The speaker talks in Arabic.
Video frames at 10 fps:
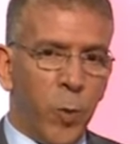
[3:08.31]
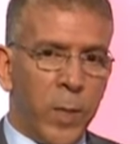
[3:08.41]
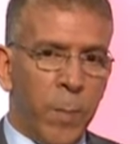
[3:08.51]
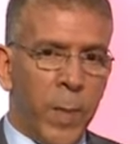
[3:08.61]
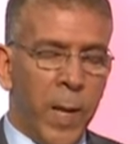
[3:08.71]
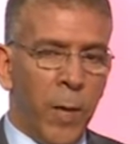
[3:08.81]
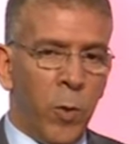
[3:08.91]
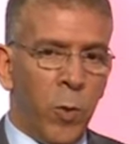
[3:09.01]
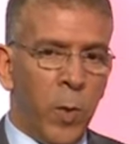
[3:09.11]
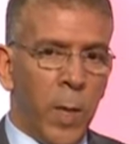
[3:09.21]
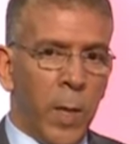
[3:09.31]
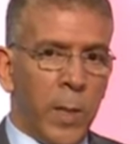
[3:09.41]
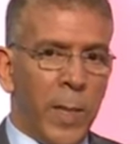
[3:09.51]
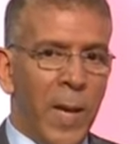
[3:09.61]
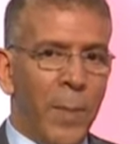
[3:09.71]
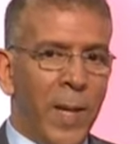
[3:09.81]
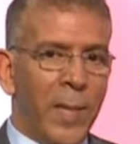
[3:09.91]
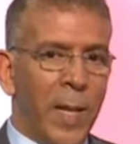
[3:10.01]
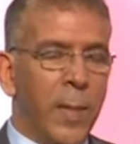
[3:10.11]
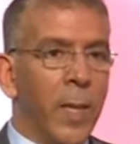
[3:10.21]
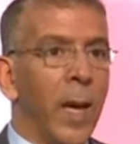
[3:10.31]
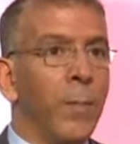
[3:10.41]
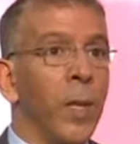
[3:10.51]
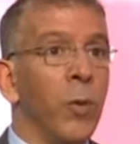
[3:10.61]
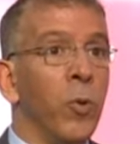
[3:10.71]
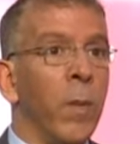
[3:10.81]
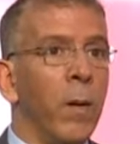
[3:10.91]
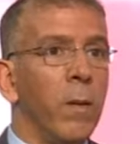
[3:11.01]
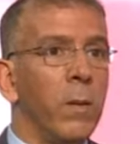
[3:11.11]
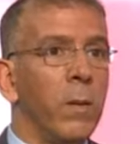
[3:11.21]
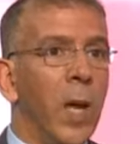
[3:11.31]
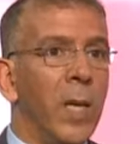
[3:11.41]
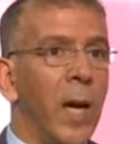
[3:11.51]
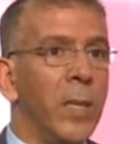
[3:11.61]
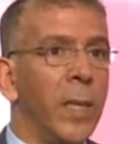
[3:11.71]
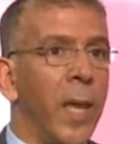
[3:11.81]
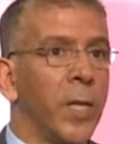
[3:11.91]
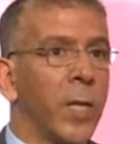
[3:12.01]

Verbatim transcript: انا لا اريد ان ان اسمي لانه دائما اتحدث عن منظومه،